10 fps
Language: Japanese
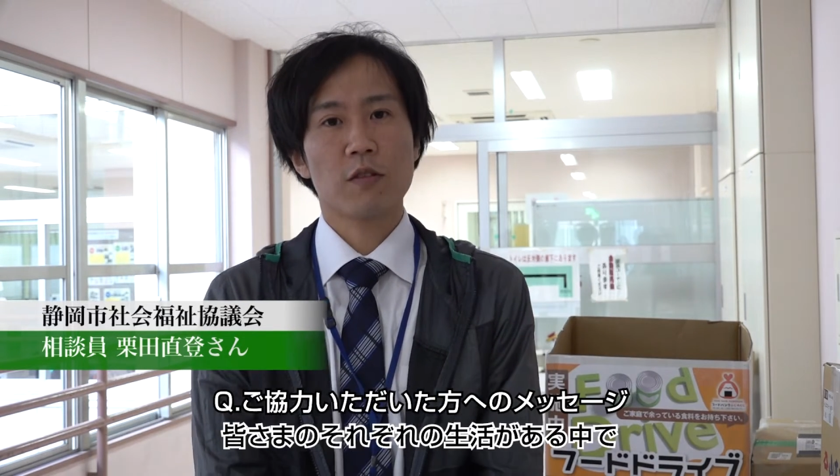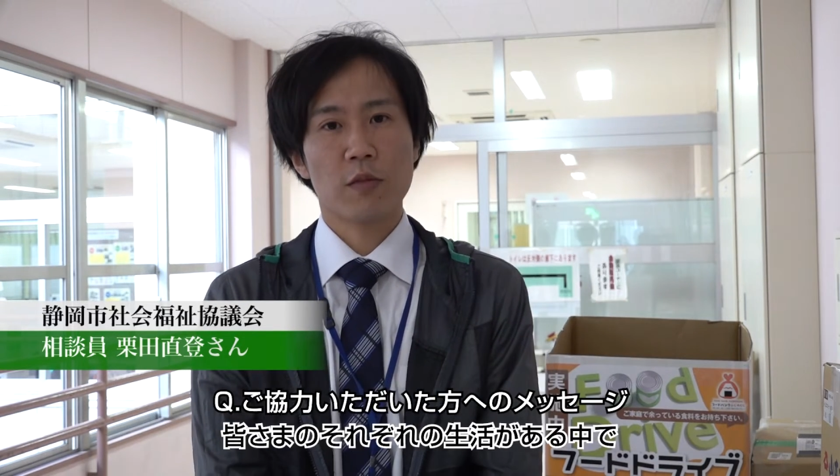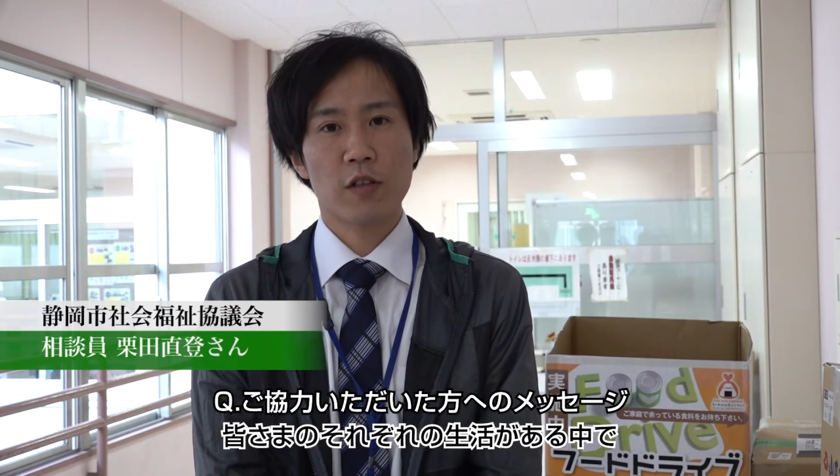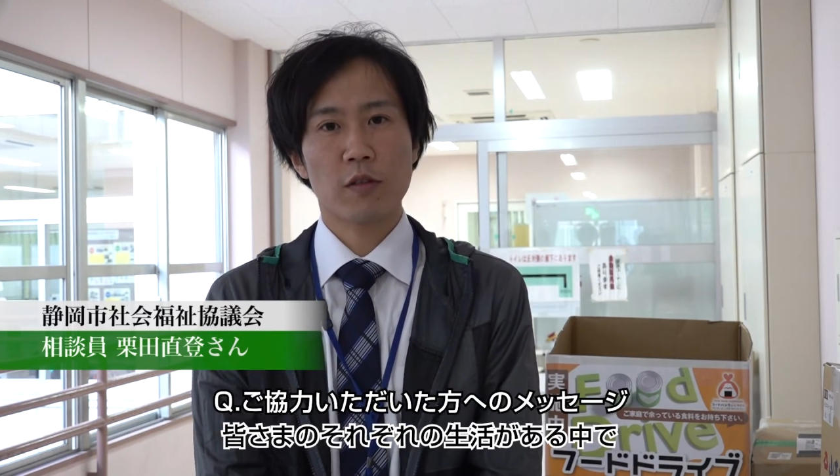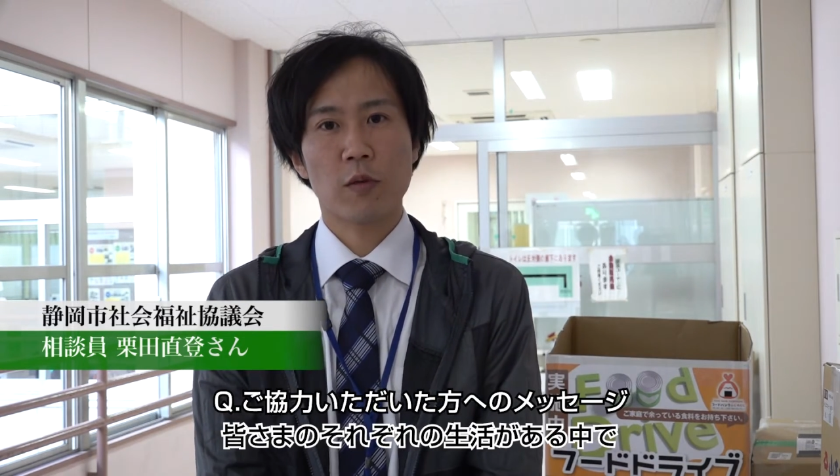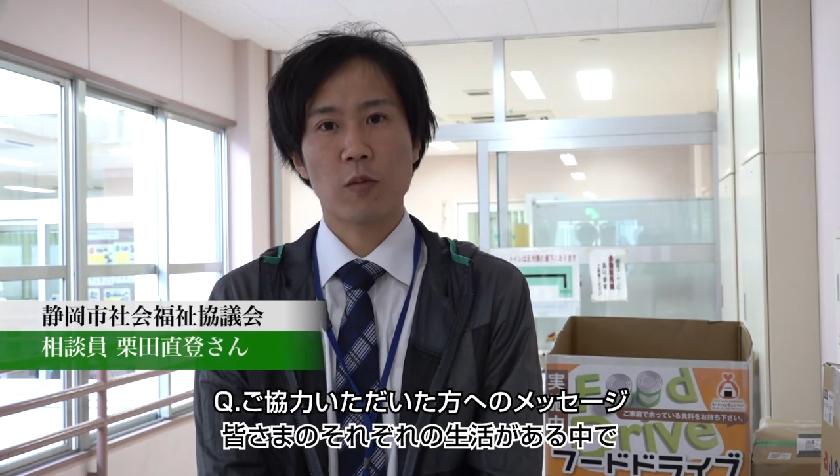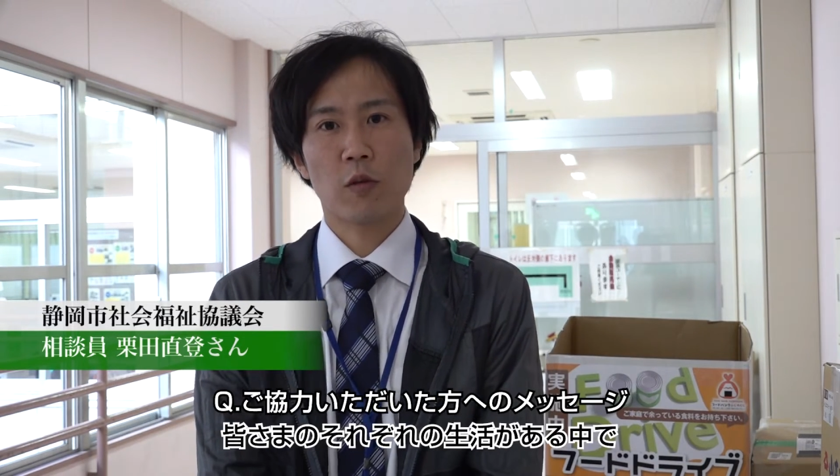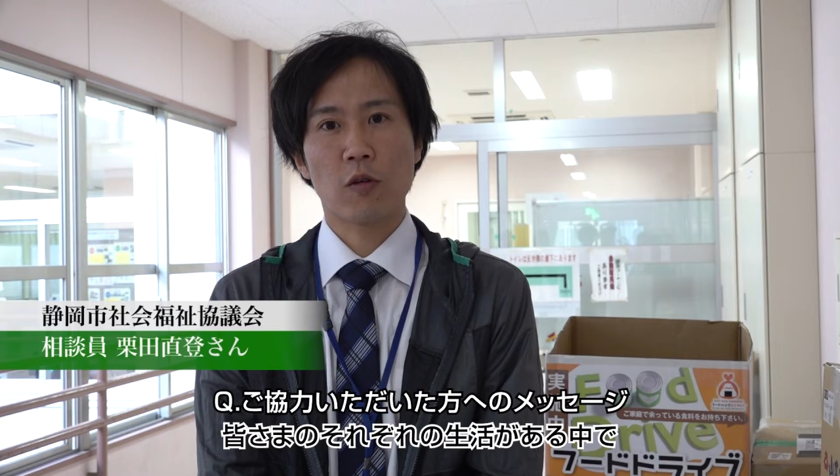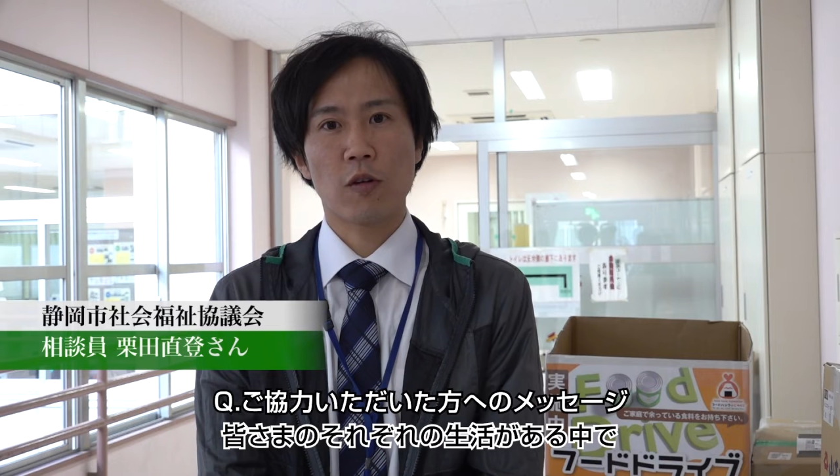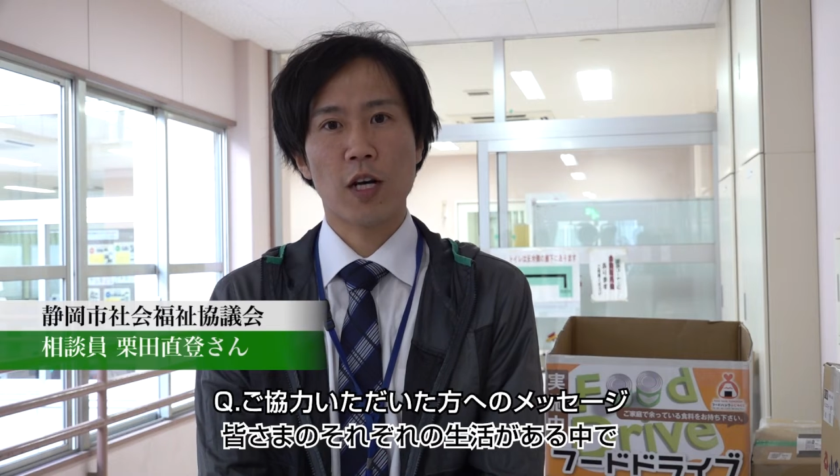皆様
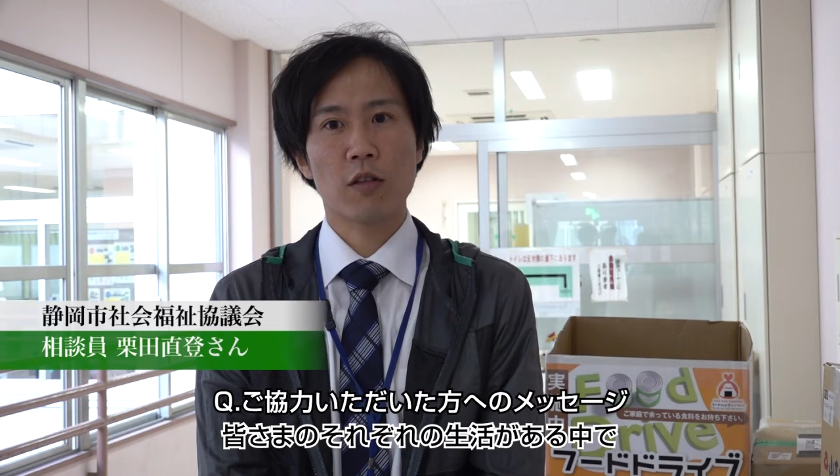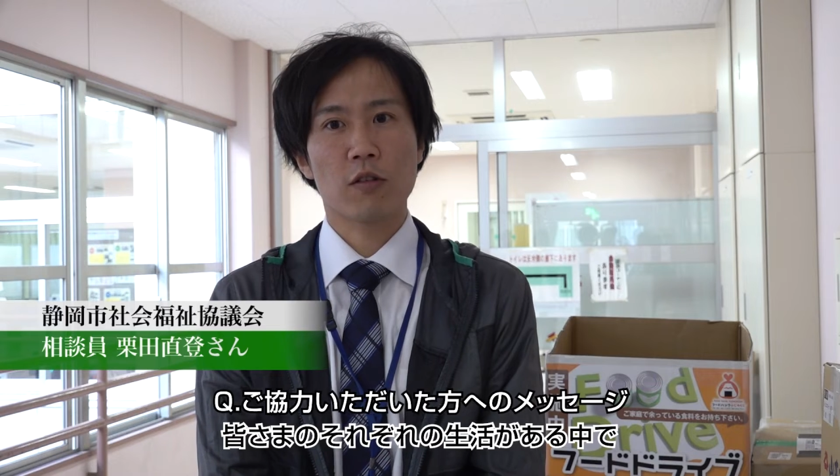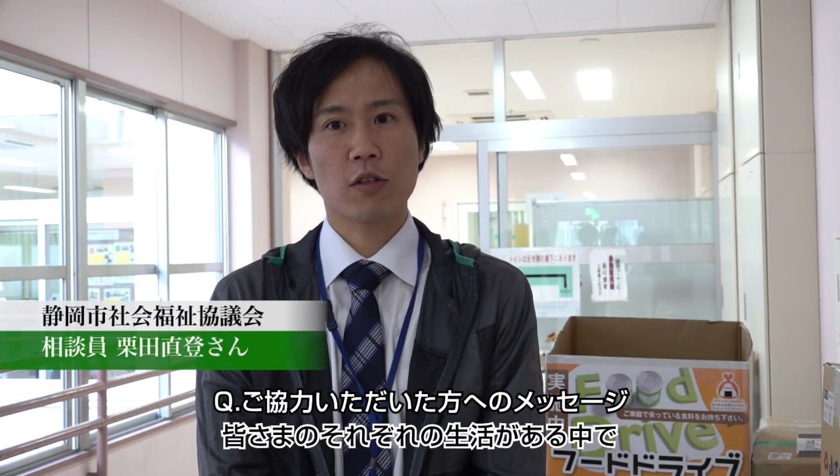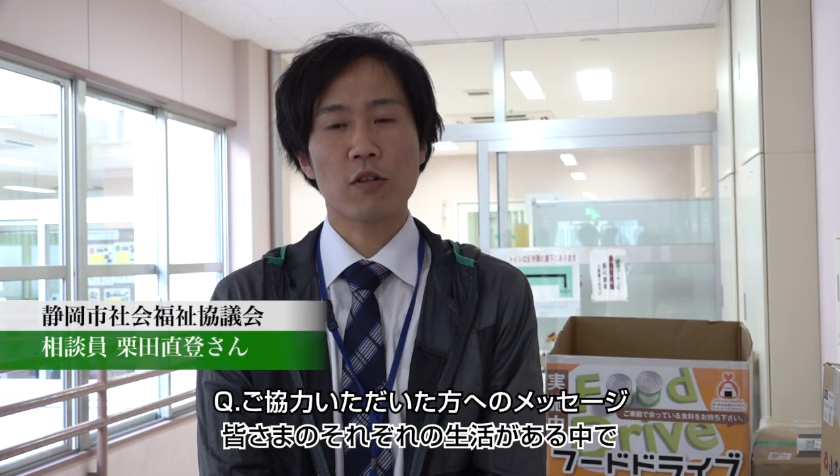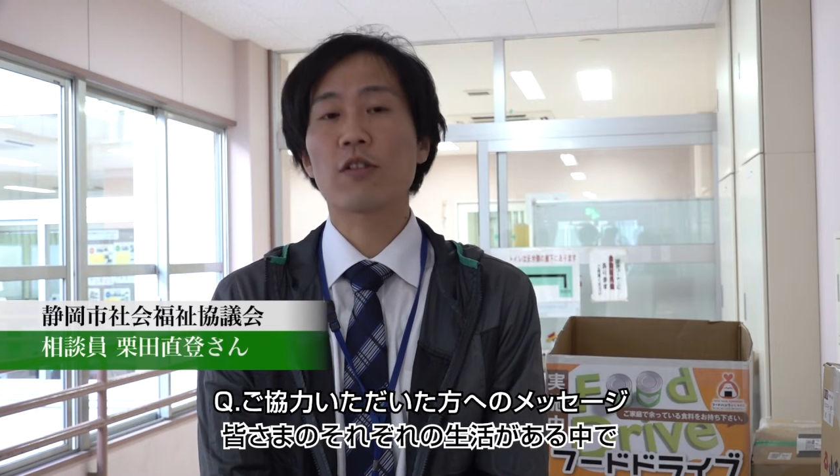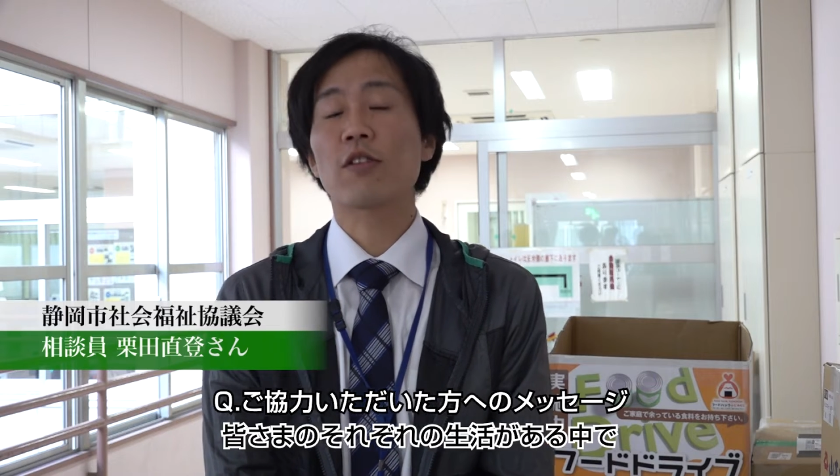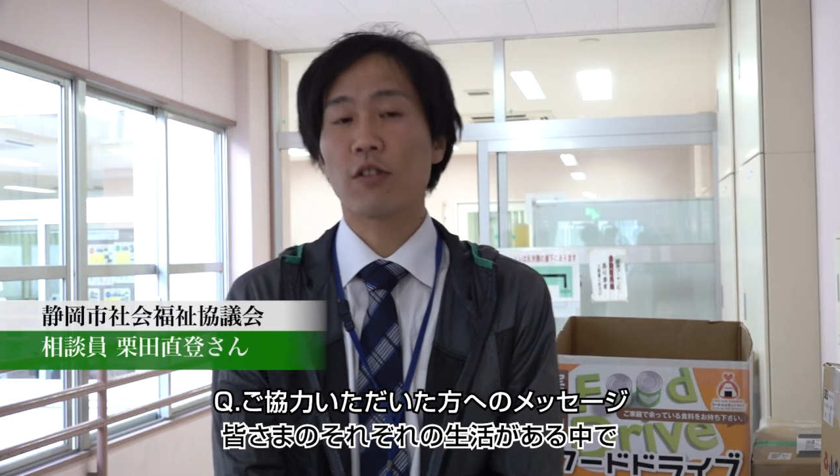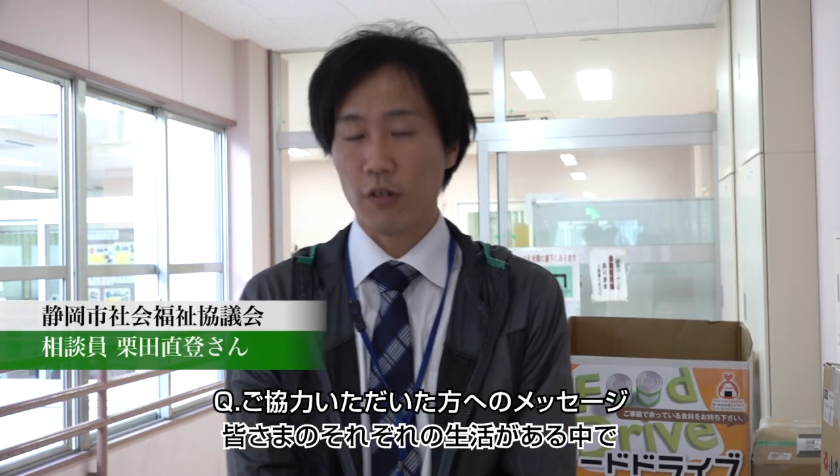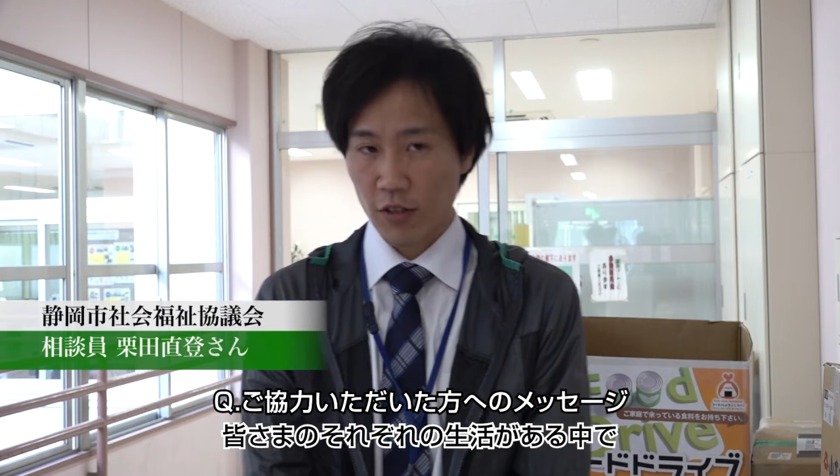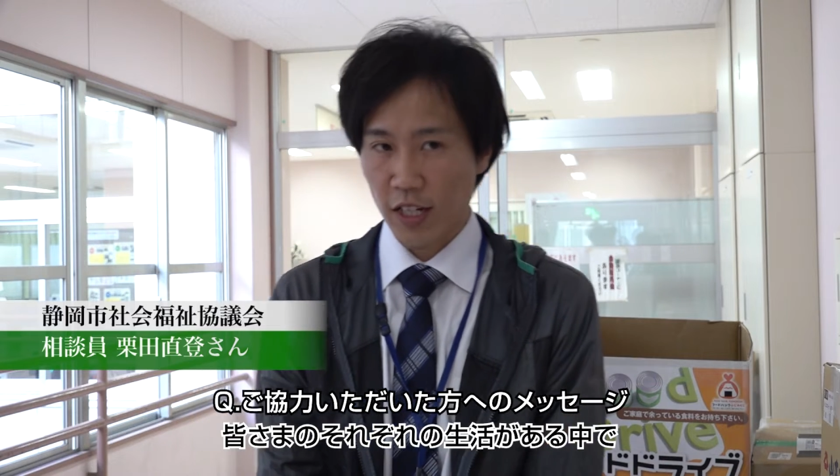もあのそれぞれ
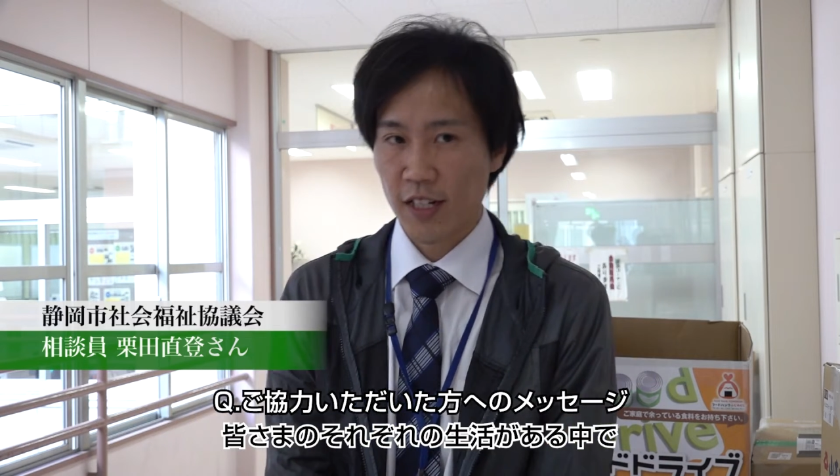の生